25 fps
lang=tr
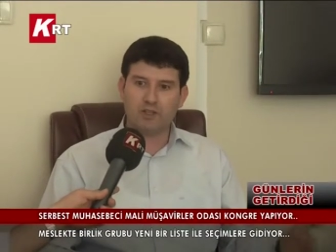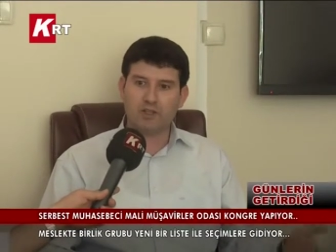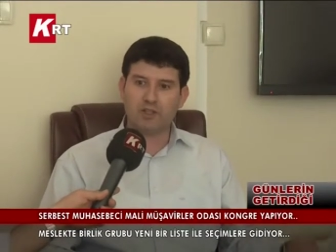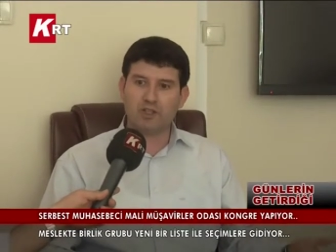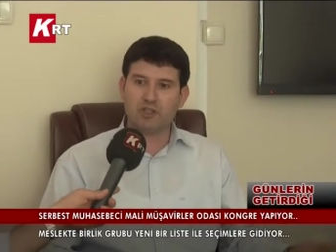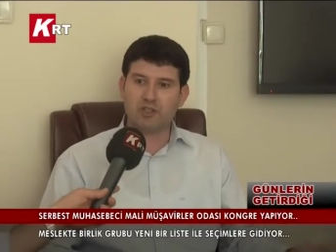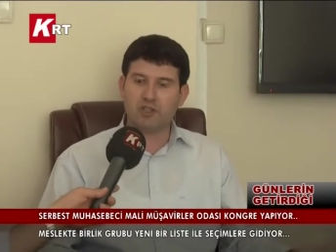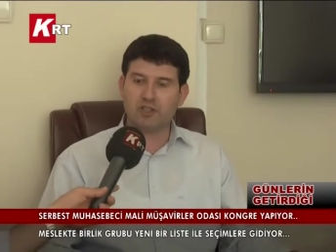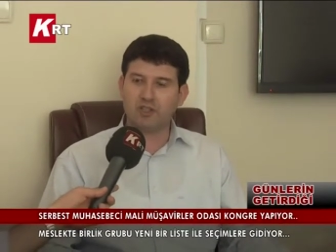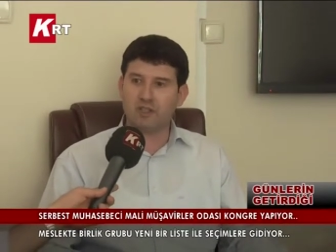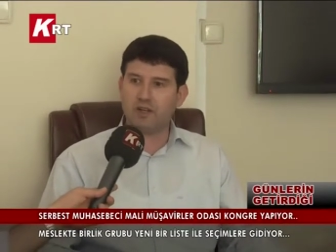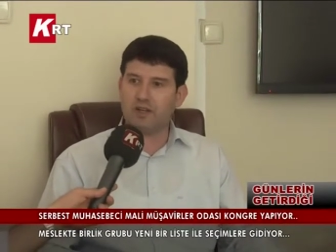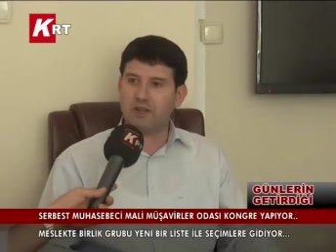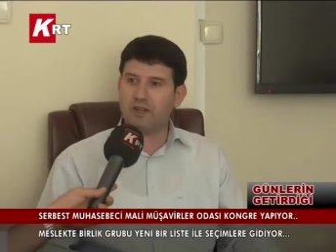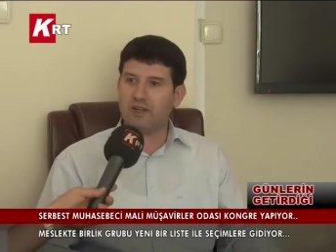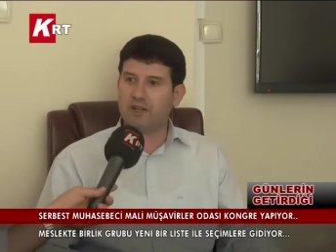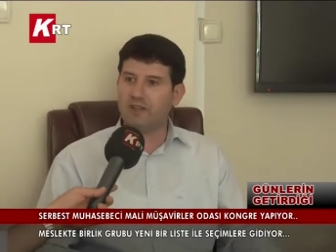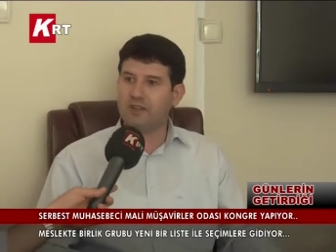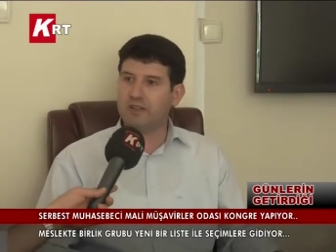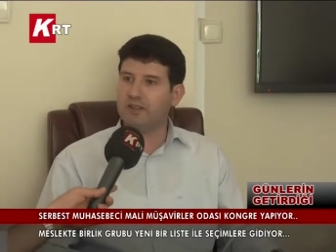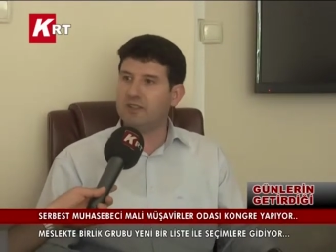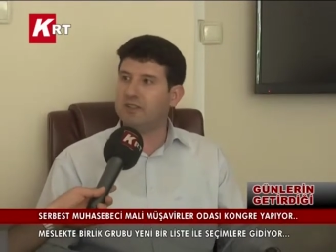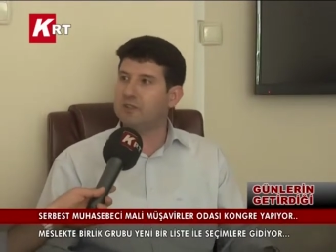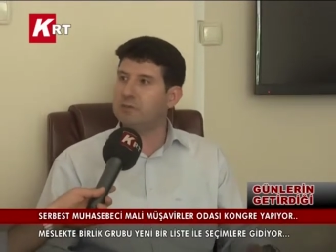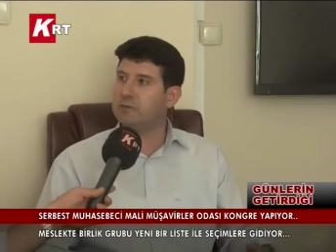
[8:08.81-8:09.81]
çeşitli
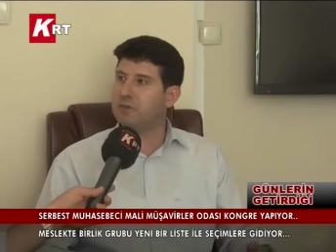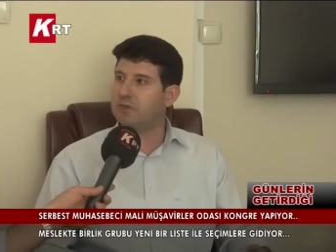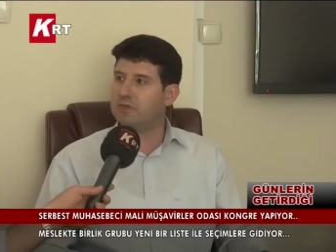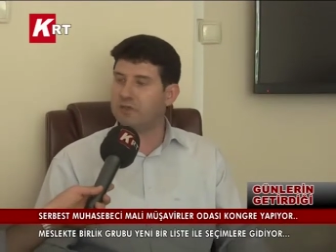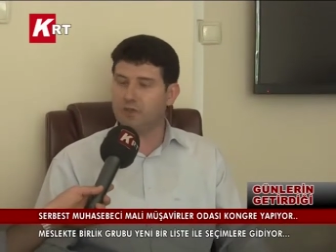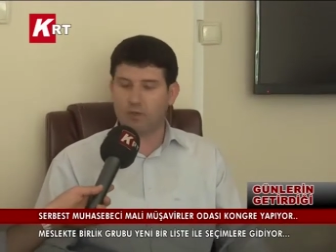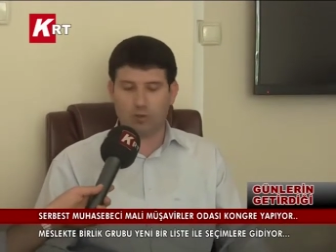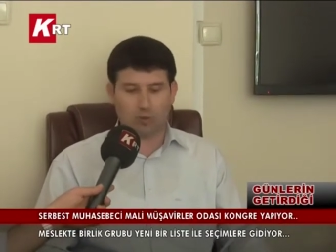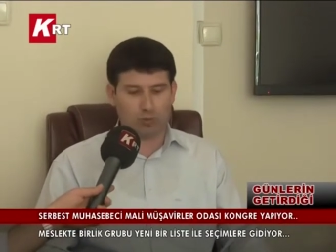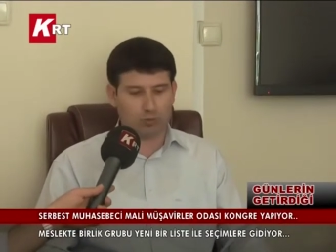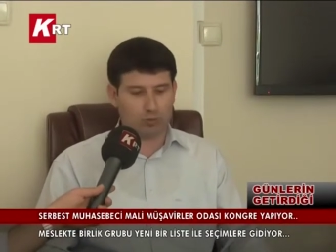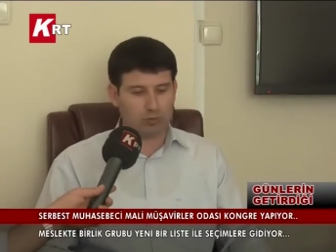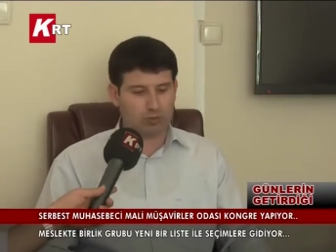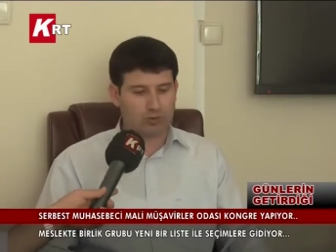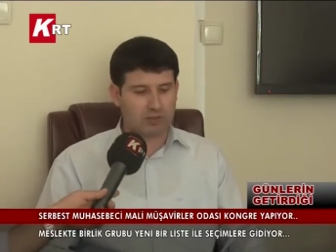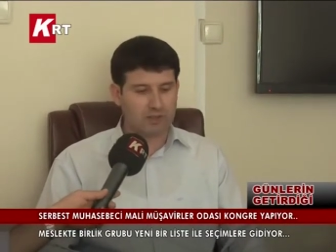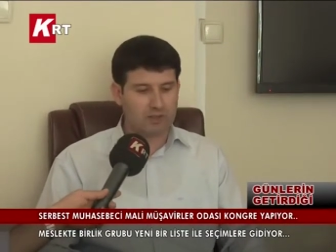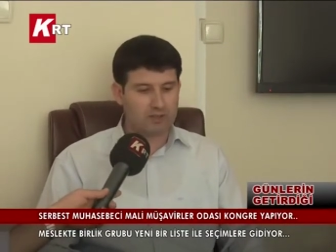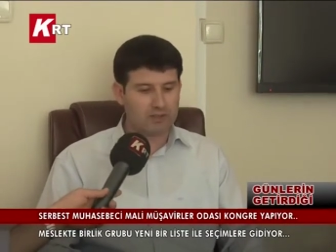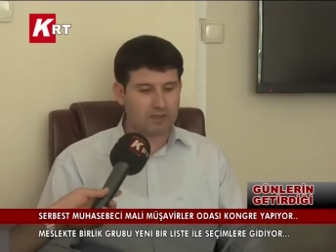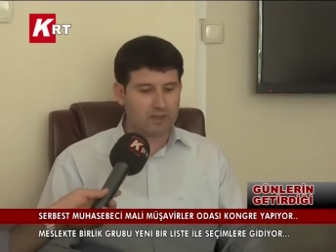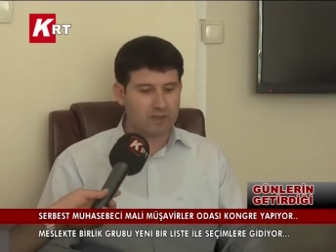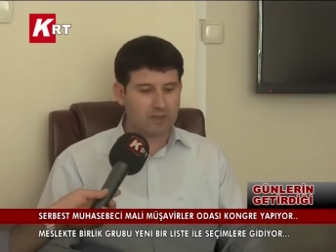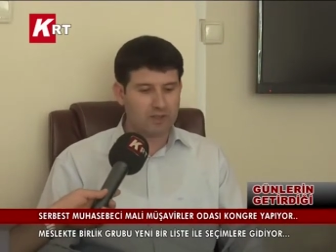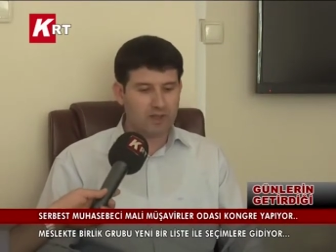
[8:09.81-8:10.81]
yerlerde hizmet veriyor
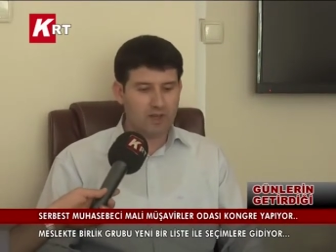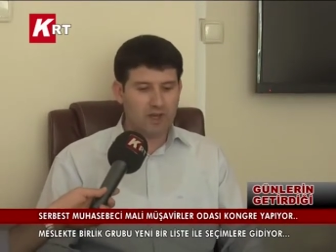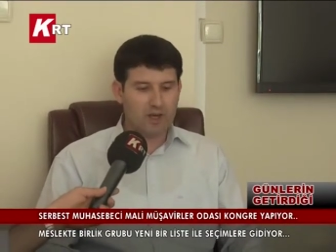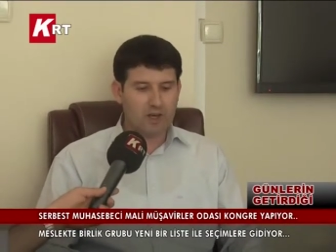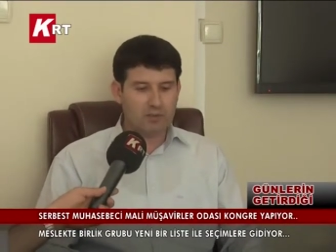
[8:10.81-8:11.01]
bunlarda.